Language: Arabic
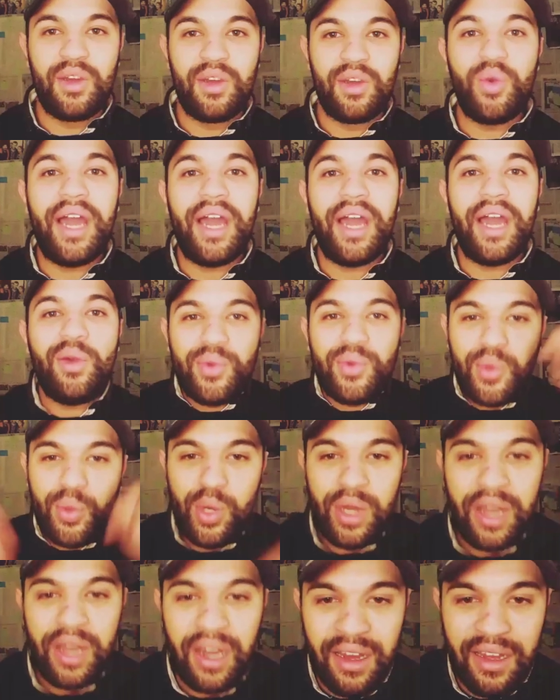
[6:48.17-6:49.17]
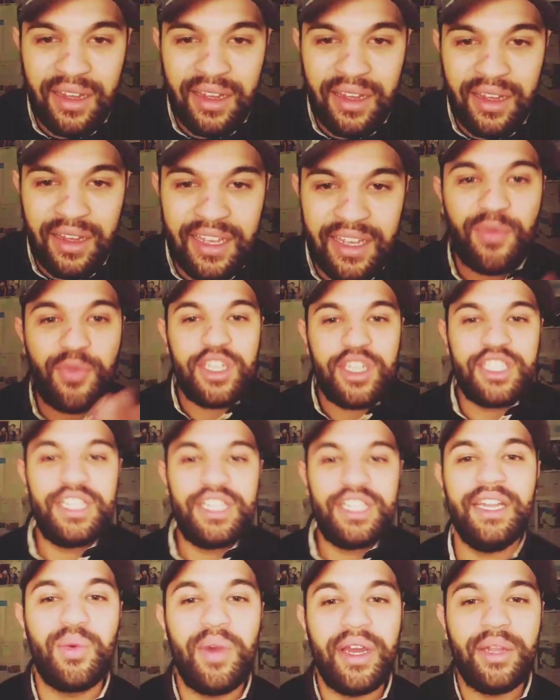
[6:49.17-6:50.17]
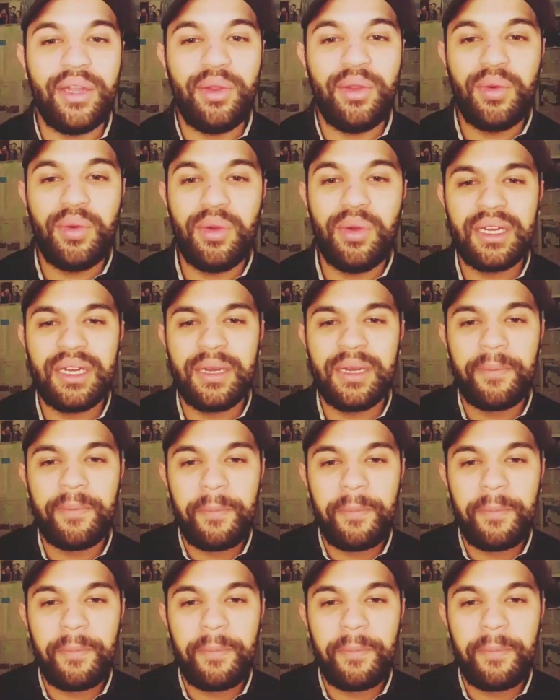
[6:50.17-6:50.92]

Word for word: ونعاود نقولها اي فوا يجي عندك واحد يقول لك